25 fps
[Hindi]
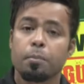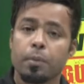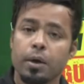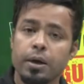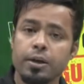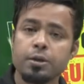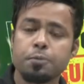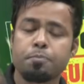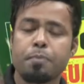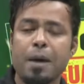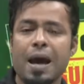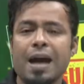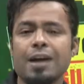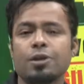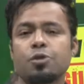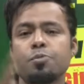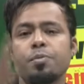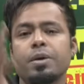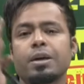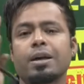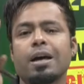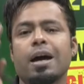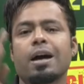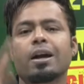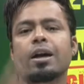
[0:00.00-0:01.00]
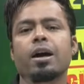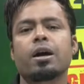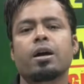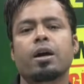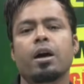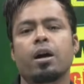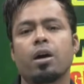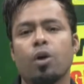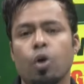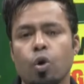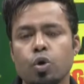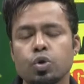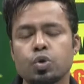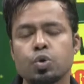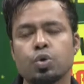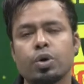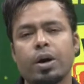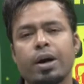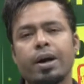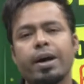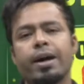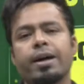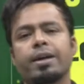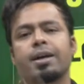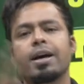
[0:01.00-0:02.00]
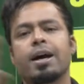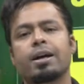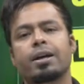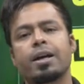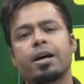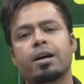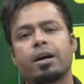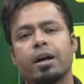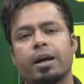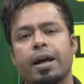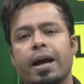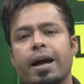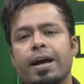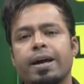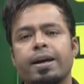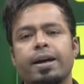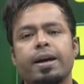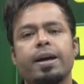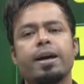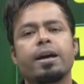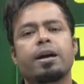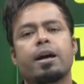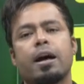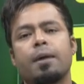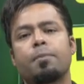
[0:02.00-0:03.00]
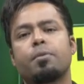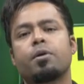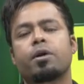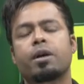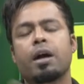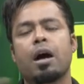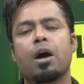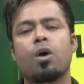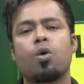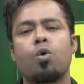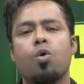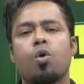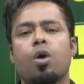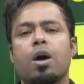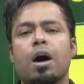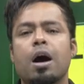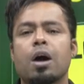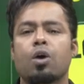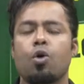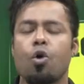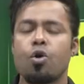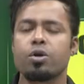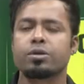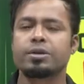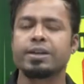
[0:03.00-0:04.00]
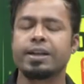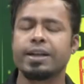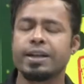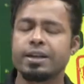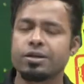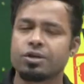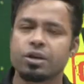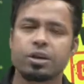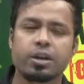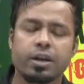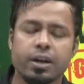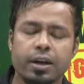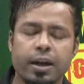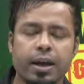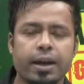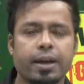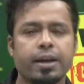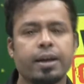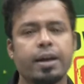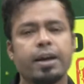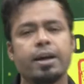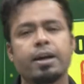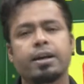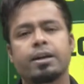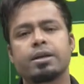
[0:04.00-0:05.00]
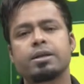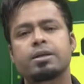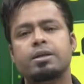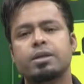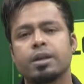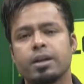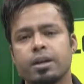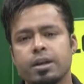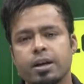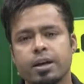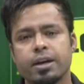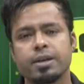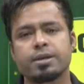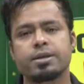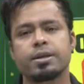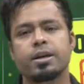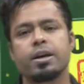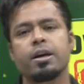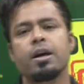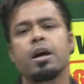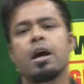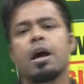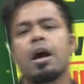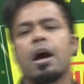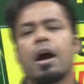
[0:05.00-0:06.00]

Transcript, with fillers: इस बैच में क्या क्या हो चुका है क्या क्या कराएंगे कब क्या होगा कौन से टीचर कराएंगे किस तरीके से